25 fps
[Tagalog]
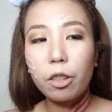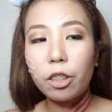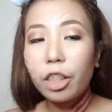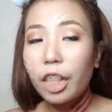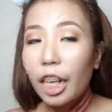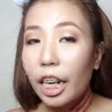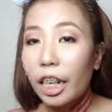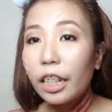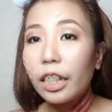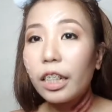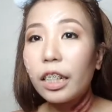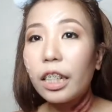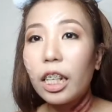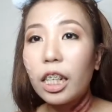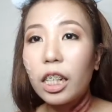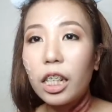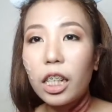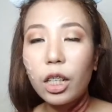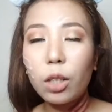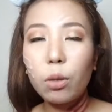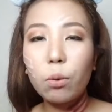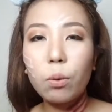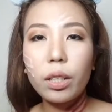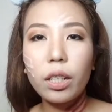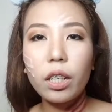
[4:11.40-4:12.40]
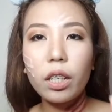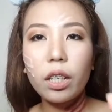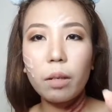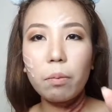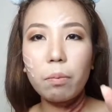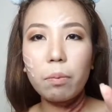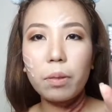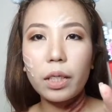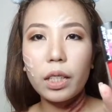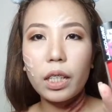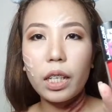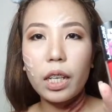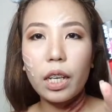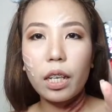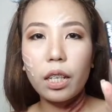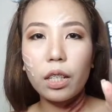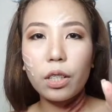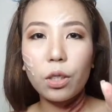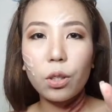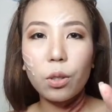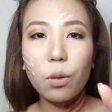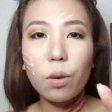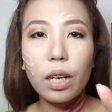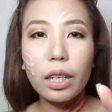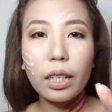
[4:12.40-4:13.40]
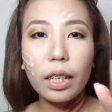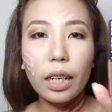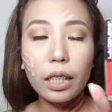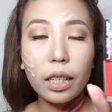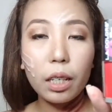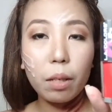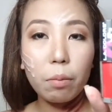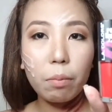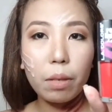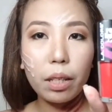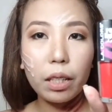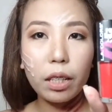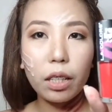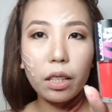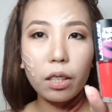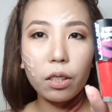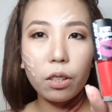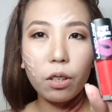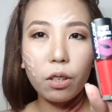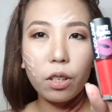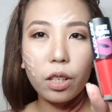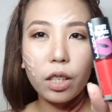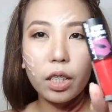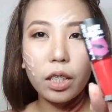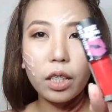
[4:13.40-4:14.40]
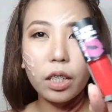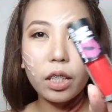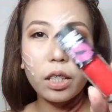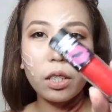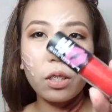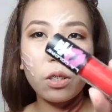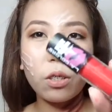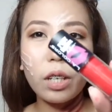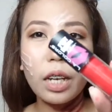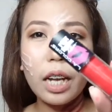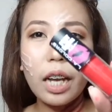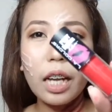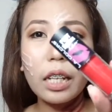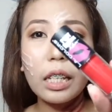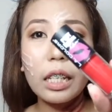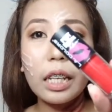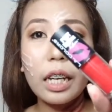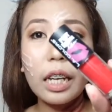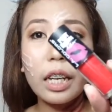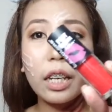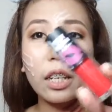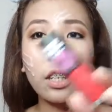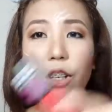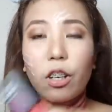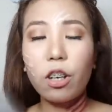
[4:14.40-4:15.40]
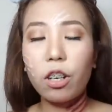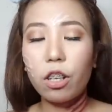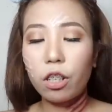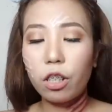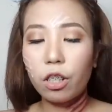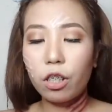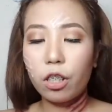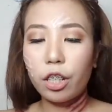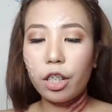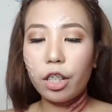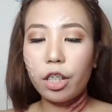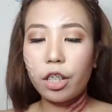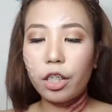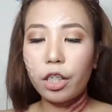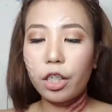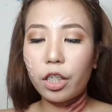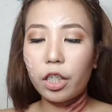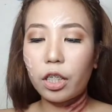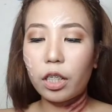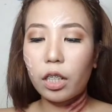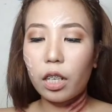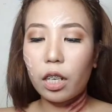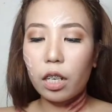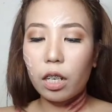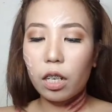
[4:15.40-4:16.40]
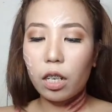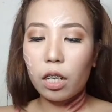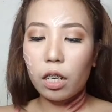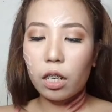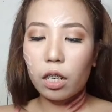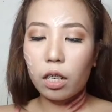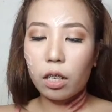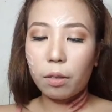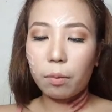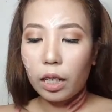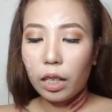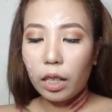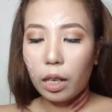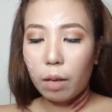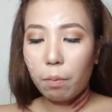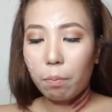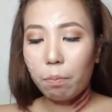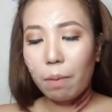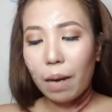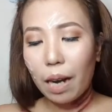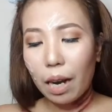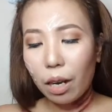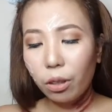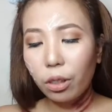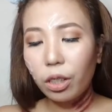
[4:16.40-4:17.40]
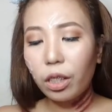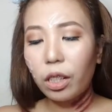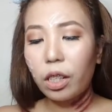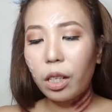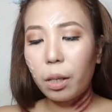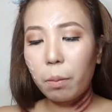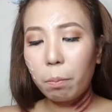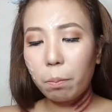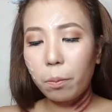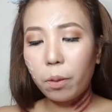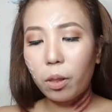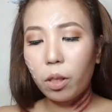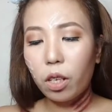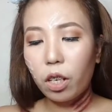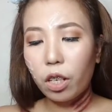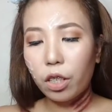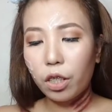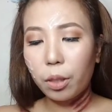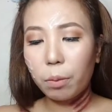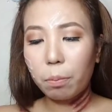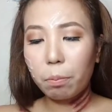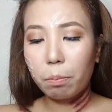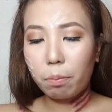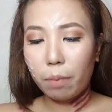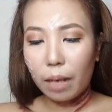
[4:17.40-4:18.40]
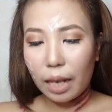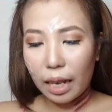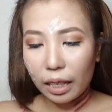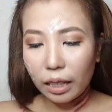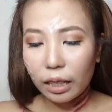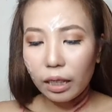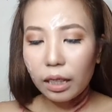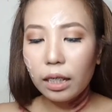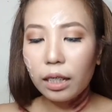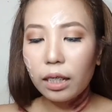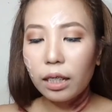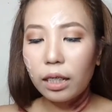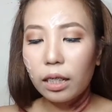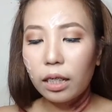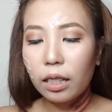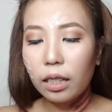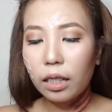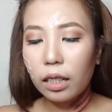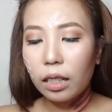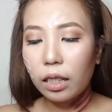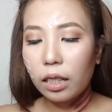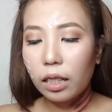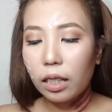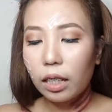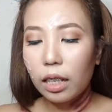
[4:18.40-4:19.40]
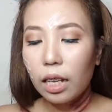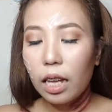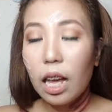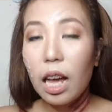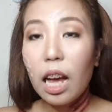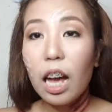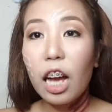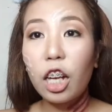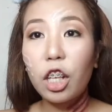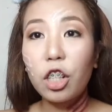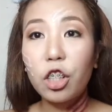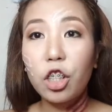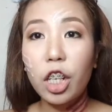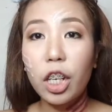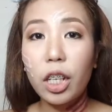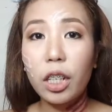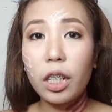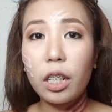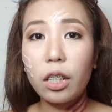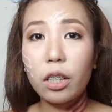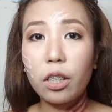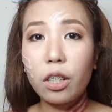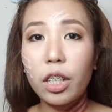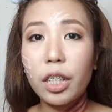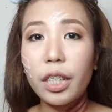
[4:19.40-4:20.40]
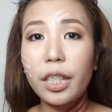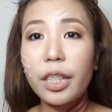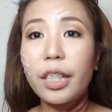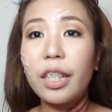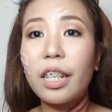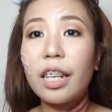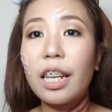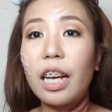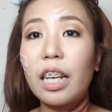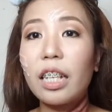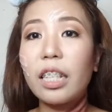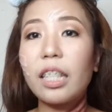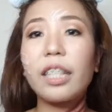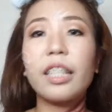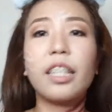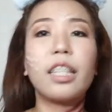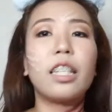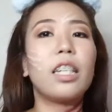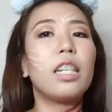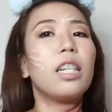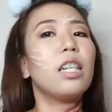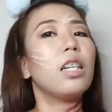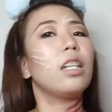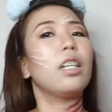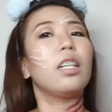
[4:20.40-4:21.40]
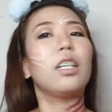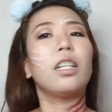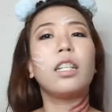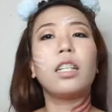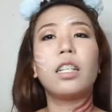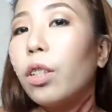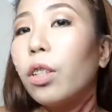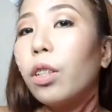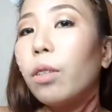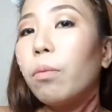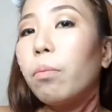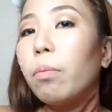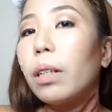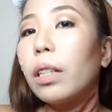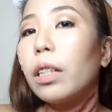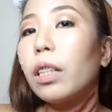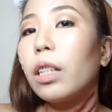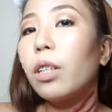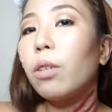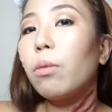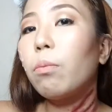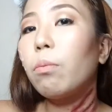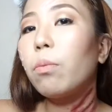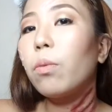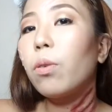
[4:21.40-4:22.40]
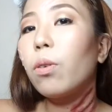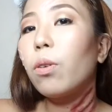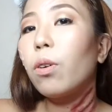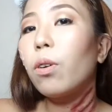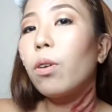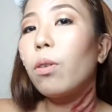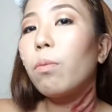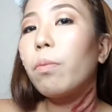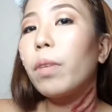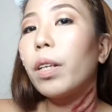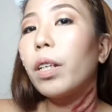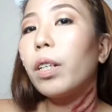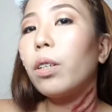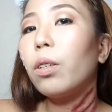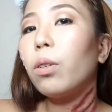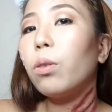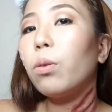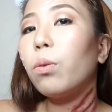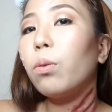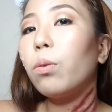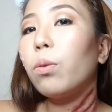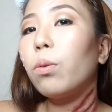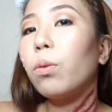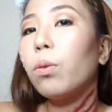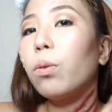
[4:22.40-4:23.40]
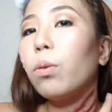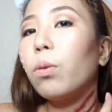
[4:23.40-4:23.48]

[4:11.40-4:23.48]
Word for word: red na liquid lipstick. So, ang gagamitin ko is itong LA Colors na Pout Lip Gloss Matte. Ang shade nito is Lasty. Pati yung buhok ko may glue.